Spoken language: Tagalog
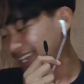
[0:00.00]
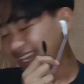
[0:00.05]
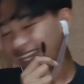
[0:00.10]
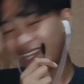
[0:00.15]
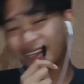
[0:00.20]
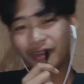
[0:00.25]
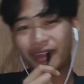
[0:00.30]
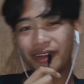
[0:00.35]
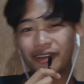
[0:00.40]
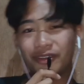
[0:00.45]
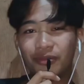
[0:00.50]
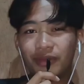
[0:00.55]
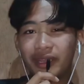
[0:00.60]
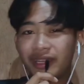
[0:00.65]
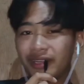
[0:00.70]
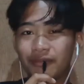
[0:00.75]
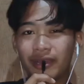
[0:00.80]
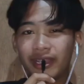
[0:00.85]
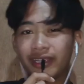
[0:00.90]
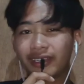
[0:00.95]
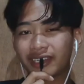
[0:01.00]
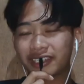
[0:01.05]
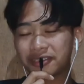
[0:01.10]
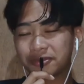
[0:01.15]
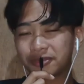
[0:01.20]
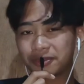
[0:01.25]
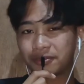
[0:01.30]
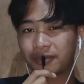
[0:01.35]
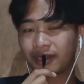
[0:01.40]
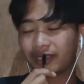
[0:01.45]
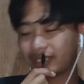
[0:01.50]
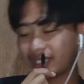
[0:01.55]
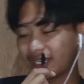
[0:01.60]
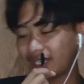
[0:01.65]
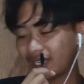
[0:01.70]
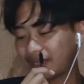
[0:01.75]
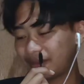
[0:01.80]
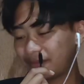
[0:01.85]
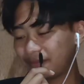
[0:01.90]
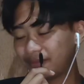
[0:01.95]
Pero ano, may, may Christmas party
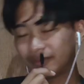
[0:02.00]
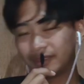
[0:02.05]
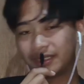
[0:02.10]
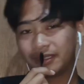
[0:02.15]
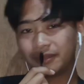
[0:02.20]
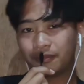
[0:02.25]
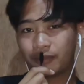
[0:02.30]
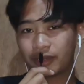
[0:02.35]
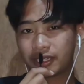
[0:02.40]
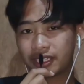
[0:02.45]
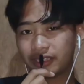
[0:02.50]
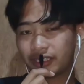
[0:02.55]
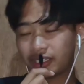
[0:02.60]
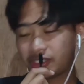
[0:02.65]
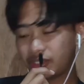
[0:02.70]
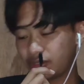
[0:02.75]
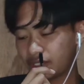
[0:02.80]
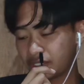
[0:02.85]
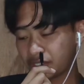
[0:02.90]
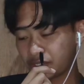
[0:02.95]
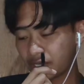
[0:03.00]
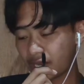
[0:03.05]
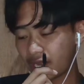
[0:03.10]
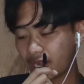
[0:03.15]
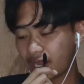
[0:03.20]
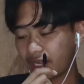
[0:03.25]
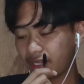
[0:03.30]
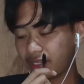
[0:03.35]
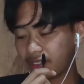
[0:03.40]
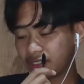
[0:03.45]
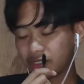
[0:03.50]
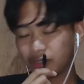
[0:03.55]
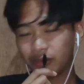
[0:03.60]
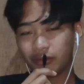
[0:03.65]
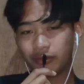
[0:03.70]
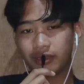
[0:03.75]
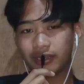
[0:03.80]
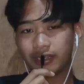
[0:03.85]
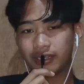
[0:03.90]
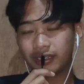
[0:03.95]
nga presentasyon National High.
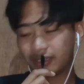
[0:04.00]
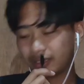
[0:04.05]
So,